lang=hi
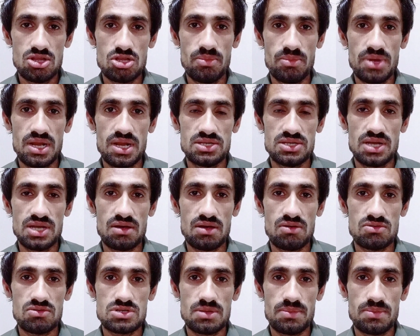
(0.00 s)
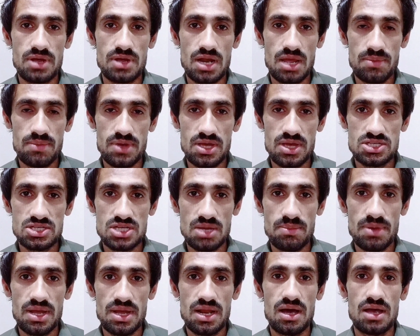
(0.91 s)
तो मेरे चैनल को सब्सक्राइब
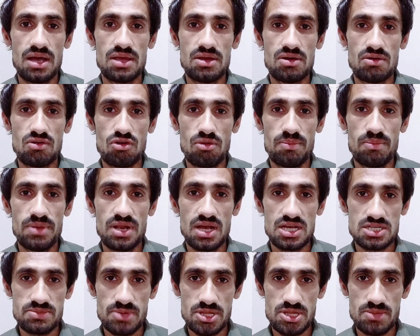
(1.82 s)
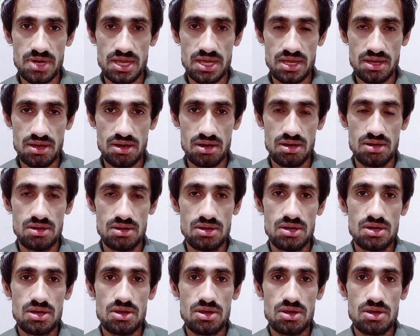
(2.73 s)
कीजिए बेल आइकन को भी लाजमी दबाइएगा